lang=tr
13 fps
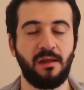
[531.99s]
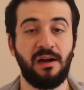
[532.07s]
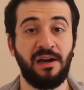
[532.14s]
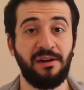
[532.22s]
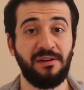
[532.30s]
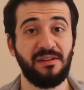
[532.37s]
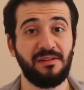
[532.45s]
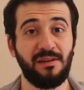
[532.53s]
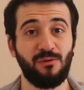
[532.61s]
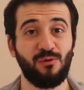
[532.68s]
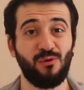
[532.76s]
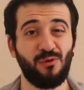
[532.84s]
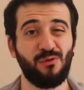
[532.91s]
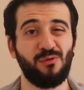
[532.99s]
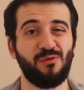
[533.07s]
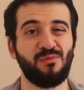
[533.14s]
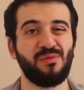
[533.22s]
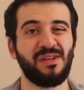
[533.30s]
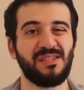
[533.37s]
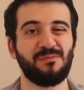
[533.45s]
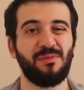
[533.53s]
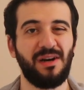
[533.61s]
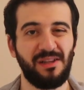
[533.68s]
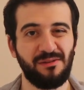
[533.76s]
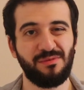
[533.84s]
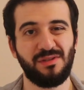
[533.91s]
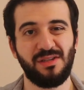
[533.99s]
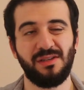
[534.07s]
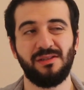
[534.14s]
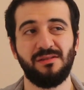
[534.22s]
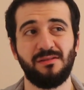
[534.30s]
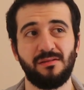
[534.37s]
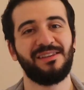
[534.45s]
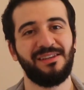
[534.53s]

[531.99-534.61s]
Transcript: Ayrıyeten Toronto biraz pahalı bir şehir.